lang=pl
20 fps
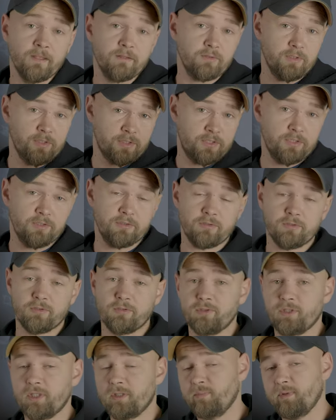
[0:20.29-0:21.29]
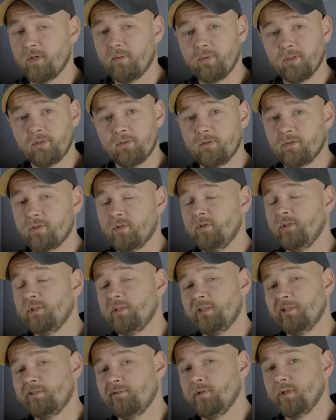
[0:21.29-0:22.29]
No jeśli ktoś chociażby amatorsko
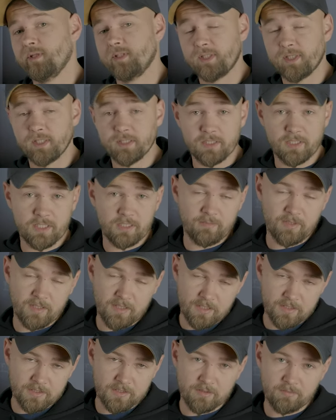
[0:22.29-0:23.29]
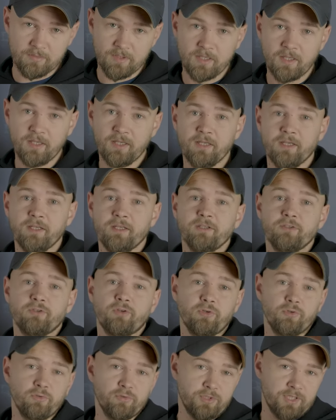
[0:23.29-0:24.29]
interesuje się językiem angielskim,
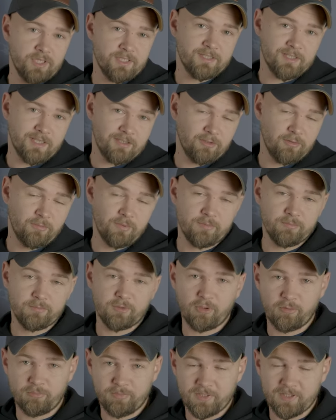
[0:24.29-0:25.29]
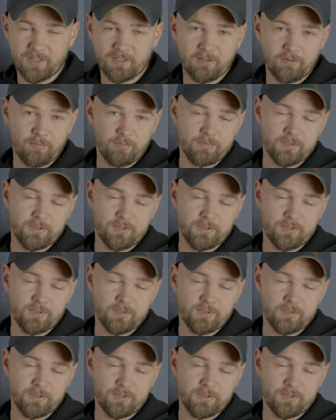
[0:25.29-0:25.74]
to już jest na dobrym tropie, na, do,